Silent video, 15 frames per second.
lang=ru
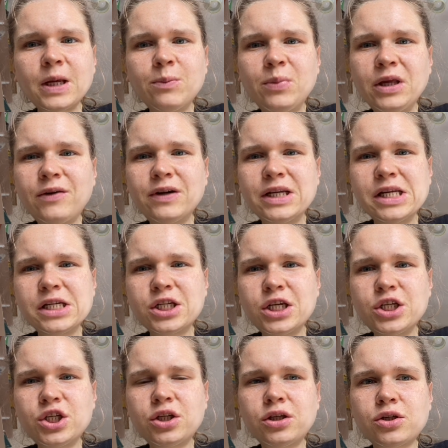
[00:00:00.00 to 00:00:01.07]
Первое, для
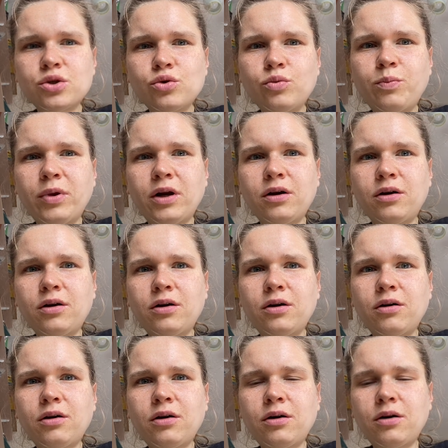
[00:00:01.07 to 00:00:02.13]
женщины супер
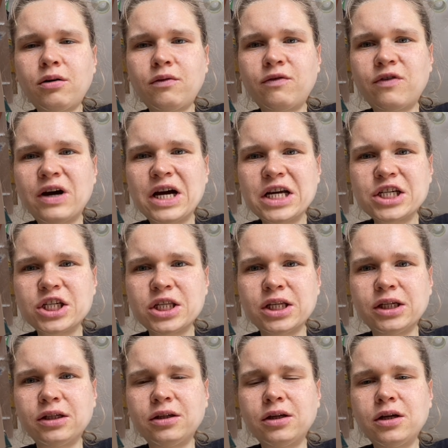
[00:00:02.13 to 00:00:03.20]
а,
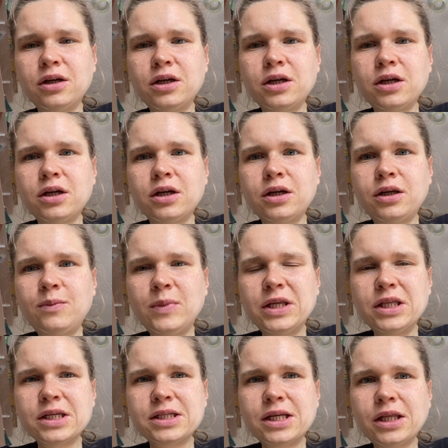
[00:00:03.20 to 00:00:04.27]
важно –
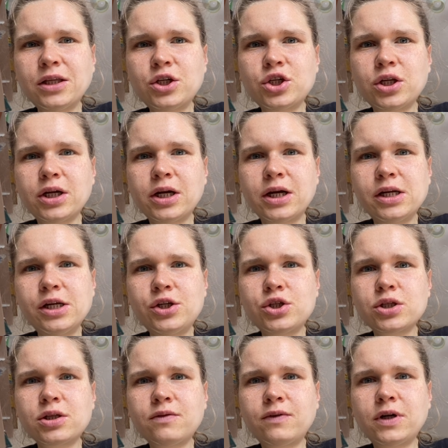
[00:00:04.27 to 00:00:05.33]
иметь достаточное
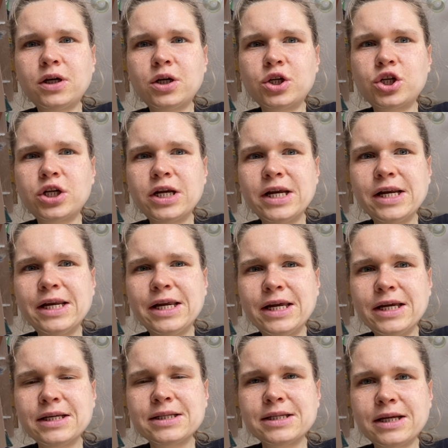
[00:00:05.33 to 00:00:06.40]
количество
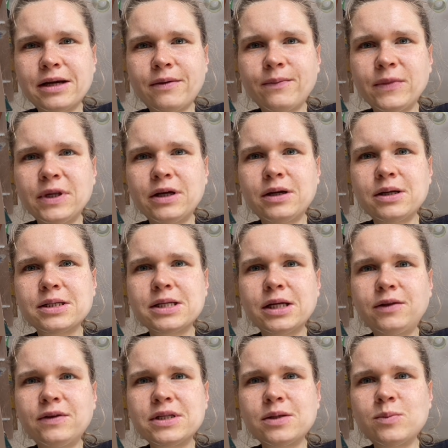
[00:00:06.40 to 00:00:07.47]
железа. А,
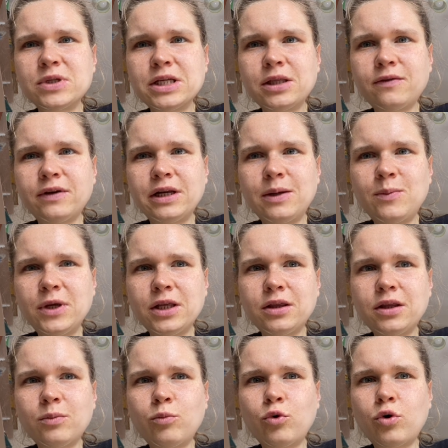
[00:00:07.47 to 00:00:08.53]
соответственно, без этого
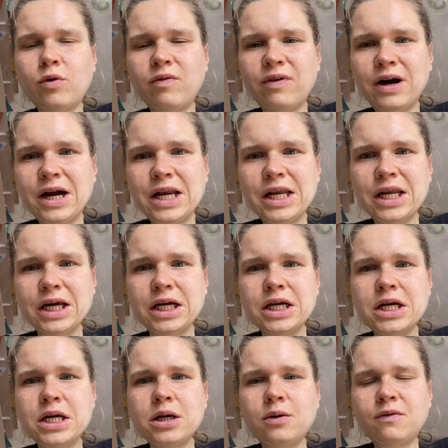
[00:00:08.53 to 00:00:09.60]
элемента буквально
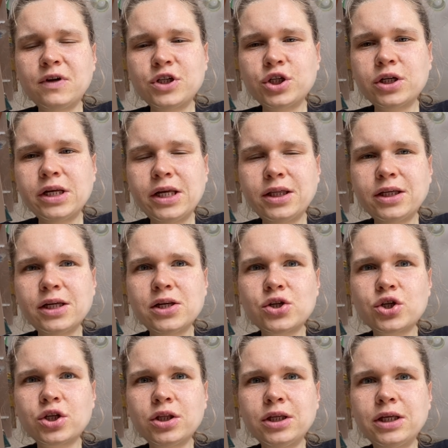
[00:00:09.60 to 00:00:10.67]
ваши клетки
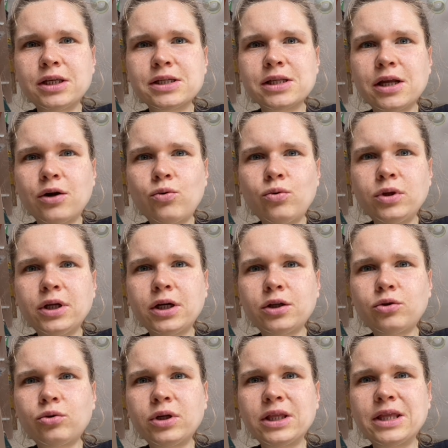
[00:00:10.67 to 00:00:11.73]
лишены кислорода,
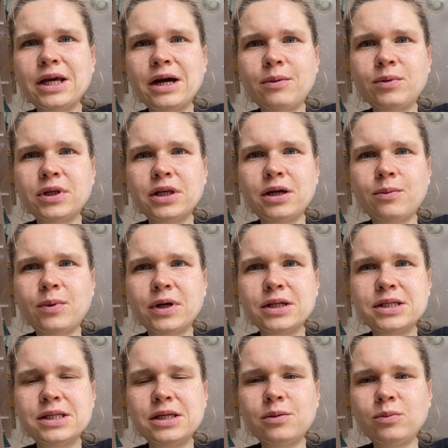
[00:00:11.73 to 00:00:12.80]
который так
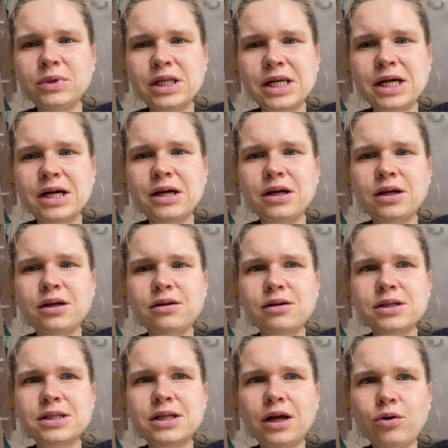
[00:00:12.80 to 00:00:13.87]
необходим
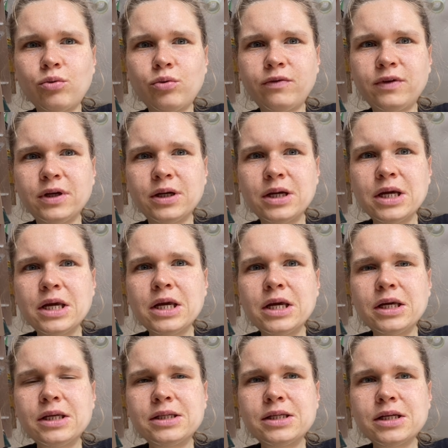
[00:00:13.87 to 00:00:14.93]
для а, здоровья.
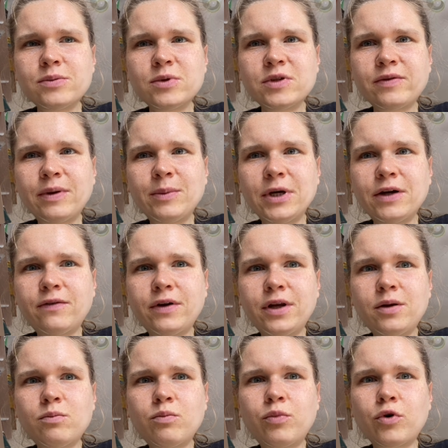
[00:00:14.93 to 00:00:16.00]
И здесь мы с вами
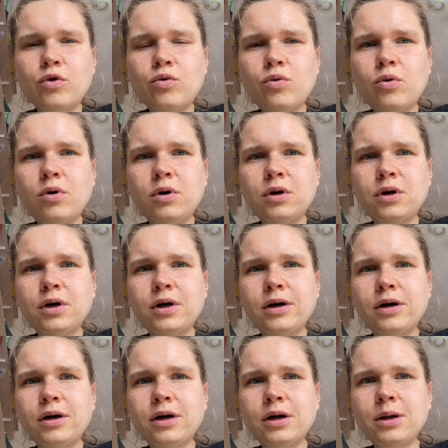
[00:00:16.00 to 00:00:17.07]
говорим про
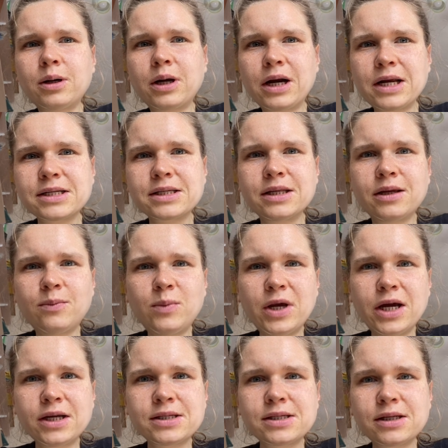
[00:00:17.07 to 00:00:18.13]
а, красное
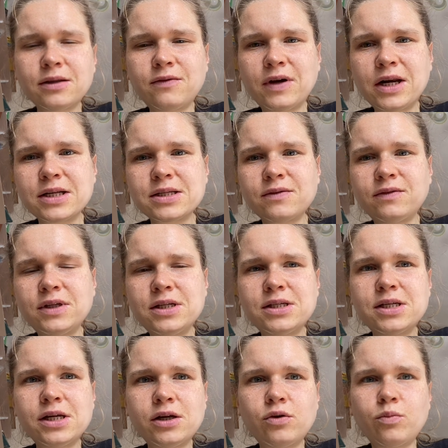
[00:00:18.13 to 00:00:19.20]
мясо два раза в
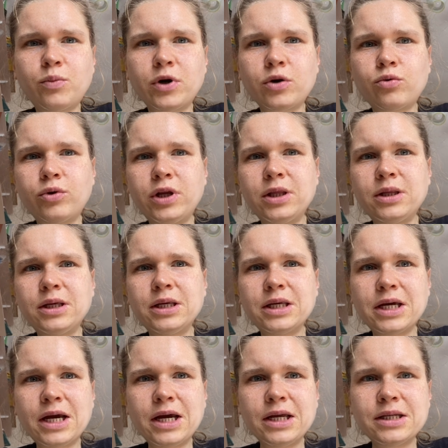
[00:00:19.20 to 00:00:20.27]
неделю, про куриные
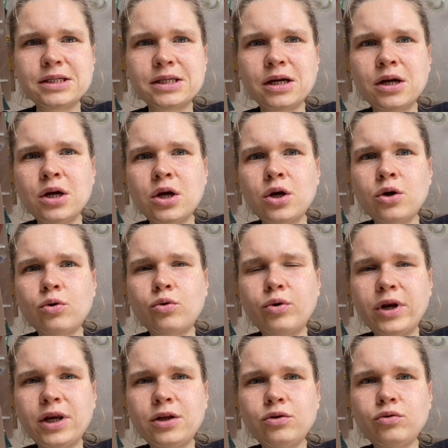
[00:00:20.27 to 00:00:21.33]
яйца,
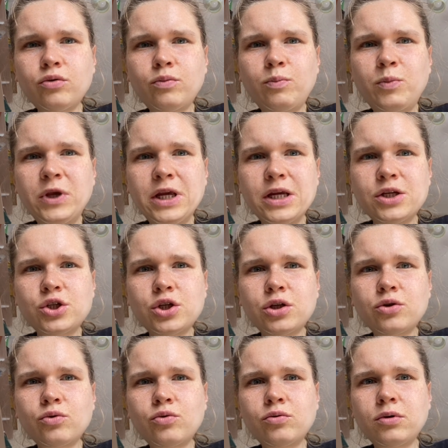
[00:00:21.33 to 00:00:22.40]
куриную
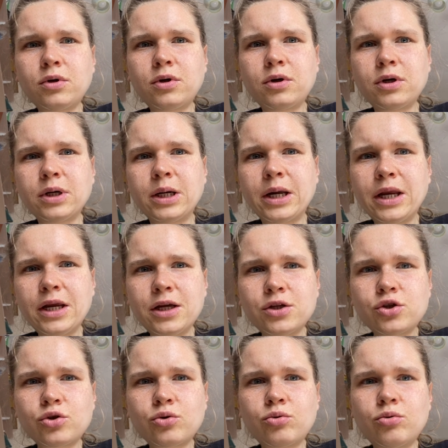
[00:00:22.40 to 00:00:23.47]
печень,
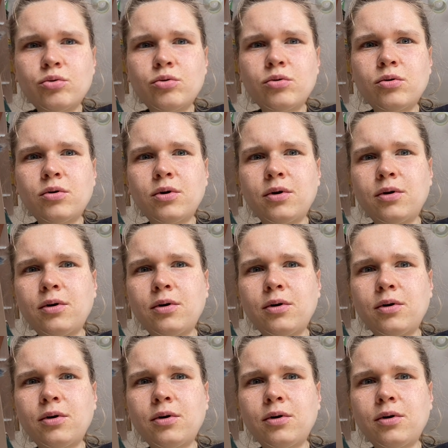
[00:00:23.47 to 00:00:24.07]
гречку,